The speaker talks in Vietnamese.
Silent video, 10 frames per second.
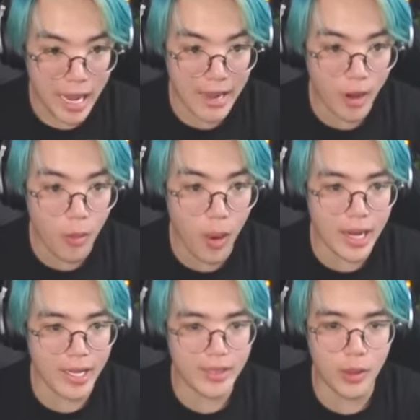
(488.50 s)
ngàn con
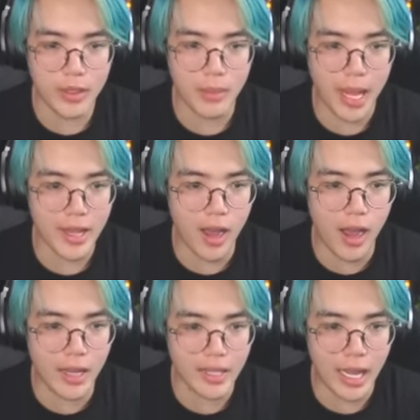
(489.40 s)
warden ôi mày
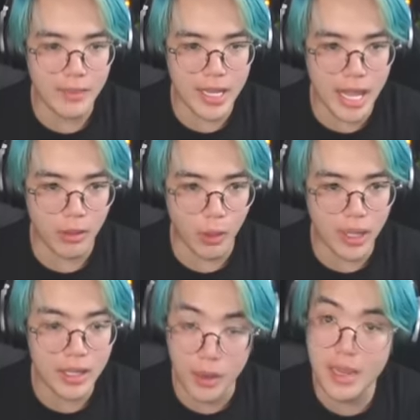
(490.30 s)
có hơi bị nhiều luôn
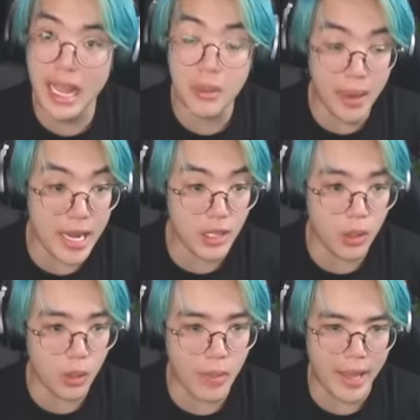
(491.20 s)
á nói mà lắc máy tôi
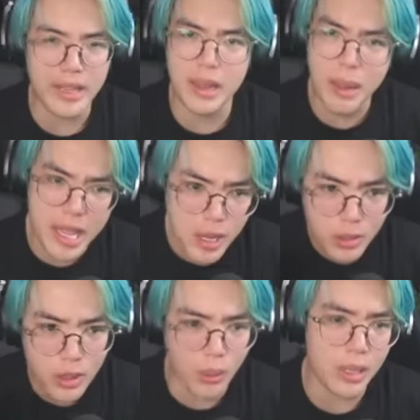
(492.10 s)
luôn các bạn cái máy
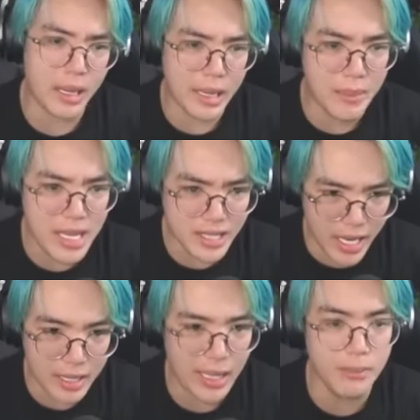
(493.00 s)
của tôi là cái máy
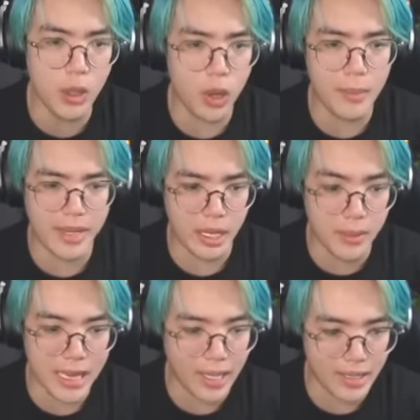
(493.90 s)
xịn lắm luôn á mà vẫn
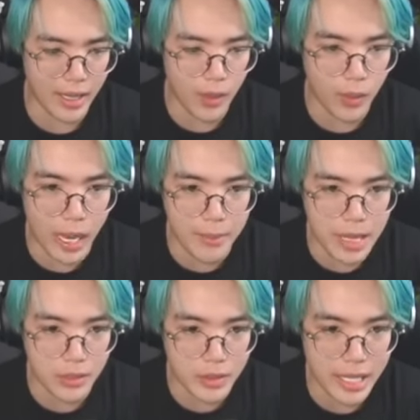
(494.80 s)
bị lắc nè ok bây
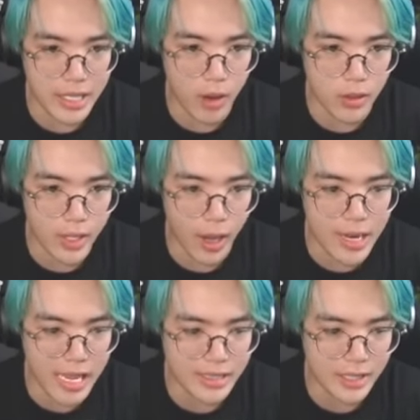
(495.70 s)
giờ tôi sẽ cho con chó
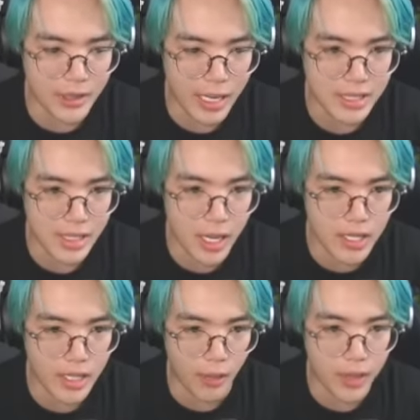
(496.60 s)
nó ăn xương nè sau đó
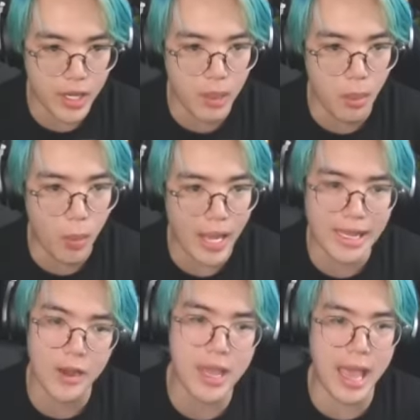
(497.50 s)
chọi với nó một quả
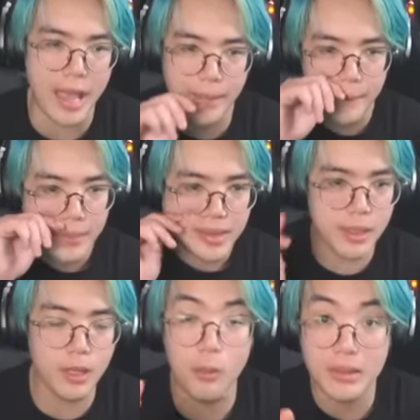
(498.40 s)
táo vàng
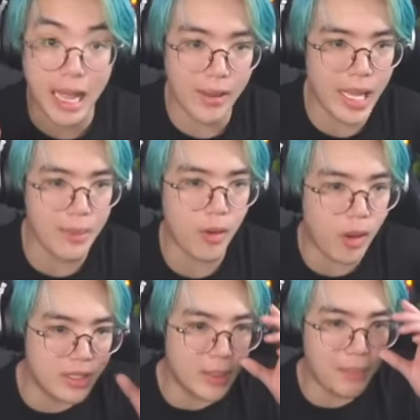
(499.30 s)
tiếp tục tạo thêm một
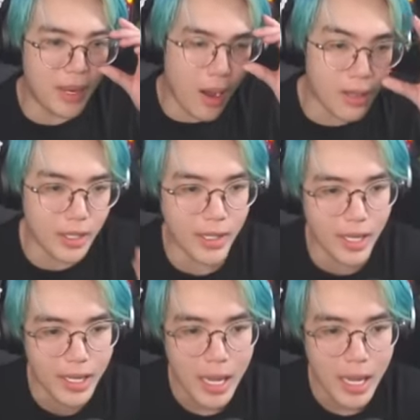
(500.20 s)
con super dog nữa